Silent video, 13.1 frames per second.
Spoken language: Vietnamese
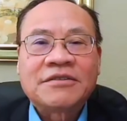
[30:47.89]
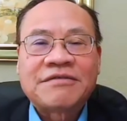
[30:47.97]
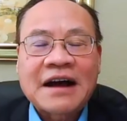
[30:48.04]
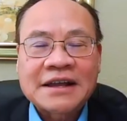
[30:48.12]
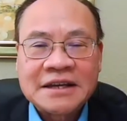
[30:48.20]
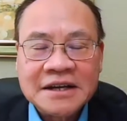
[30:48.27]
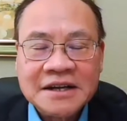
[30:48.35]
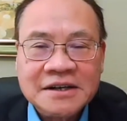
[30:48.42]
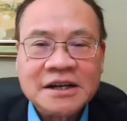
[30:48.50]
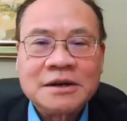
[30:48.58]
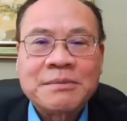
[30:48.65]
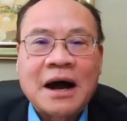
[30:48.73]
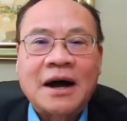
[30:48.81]
và những
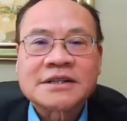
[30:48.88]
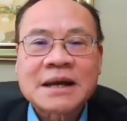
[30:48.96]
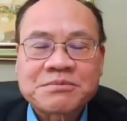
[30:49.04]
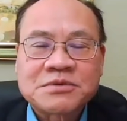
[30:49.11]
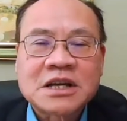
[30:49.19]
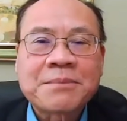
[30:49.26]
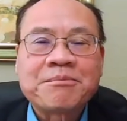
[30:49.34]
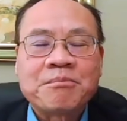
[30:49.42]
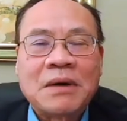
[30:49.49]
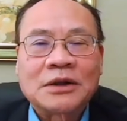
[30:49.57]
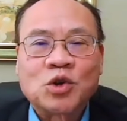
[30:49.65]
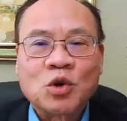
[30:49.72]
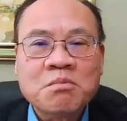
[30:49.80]
người mà họ sắp xếp
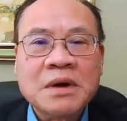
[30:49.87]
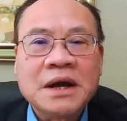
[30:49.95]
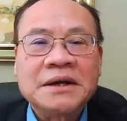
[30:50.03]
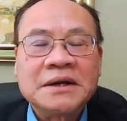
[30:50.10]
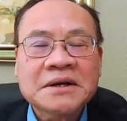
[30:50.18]
và chuẩn bị